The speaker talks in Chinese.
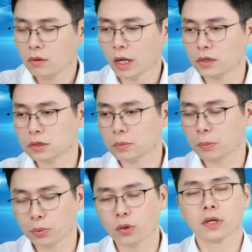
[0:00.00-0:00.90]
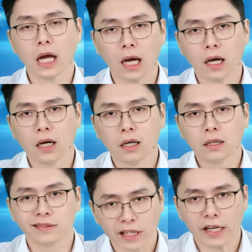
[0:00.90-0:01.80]
还有什么 Broadcom、
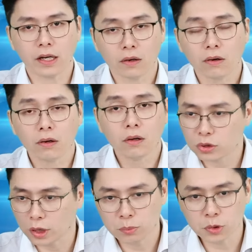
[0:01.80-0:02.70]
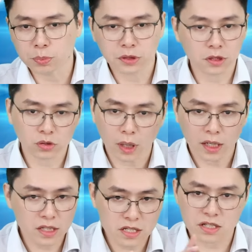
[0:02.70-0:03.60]
Dell，全部不是刷
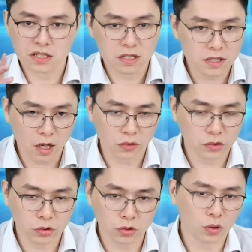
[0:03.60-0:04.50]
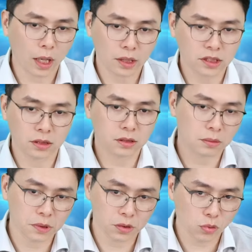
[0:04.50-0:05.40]
历史新高，就是刷新什
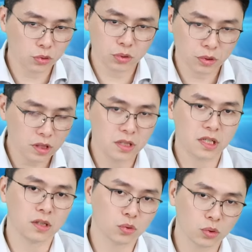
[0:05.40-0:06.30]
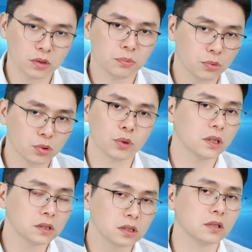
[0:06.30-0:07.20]
么过去一年多的波段
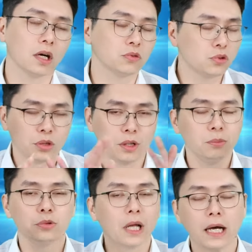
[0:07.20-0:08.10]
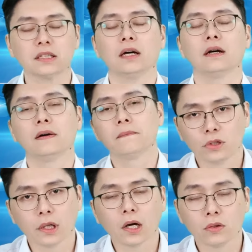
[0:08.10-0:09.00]
的新高，全部大涨。
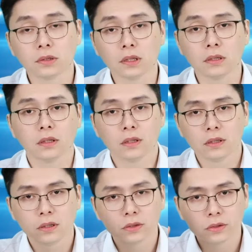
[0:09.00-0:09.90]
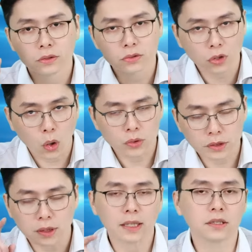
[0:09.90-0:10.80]
最大工程都
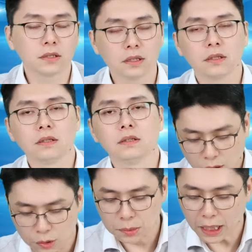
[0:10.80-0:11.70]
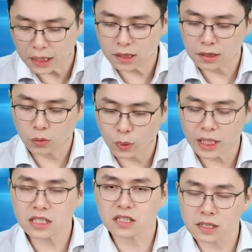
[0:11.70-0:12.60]
是台积电。那为什么台电的威
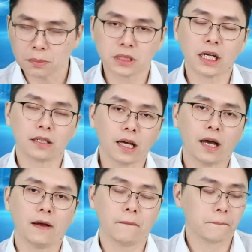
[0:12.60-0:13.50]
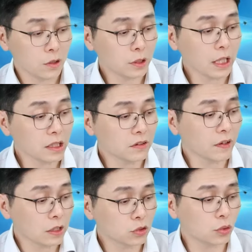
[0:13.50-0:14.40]
力这么强大？因为台电
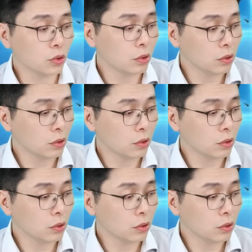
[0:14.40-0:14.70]
法说，